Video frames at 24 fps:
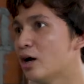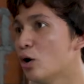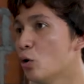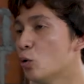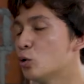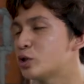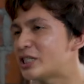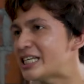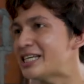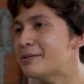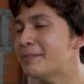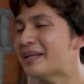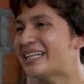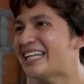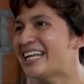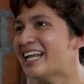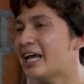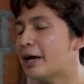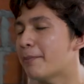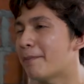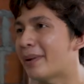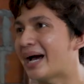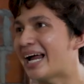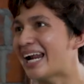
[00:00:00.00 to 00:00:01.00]
Ustedes me tienen
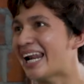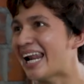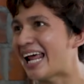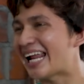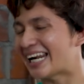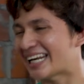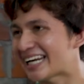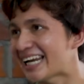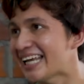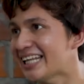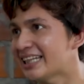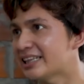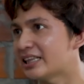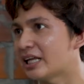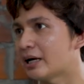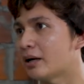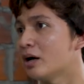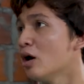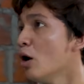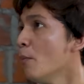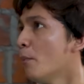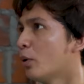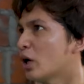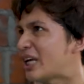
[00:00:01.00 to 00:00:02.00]
que pagar la renta,
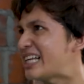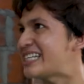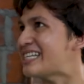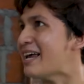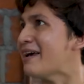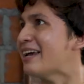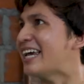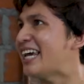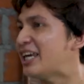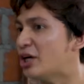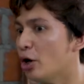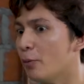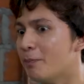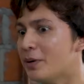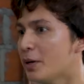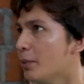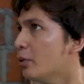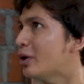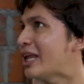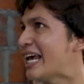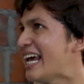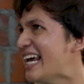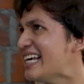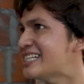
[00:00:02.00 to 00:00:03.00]
porque saben que yo vivo
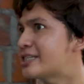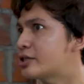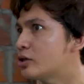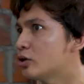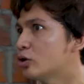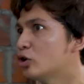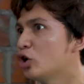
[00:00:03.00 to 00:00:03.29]
de eso.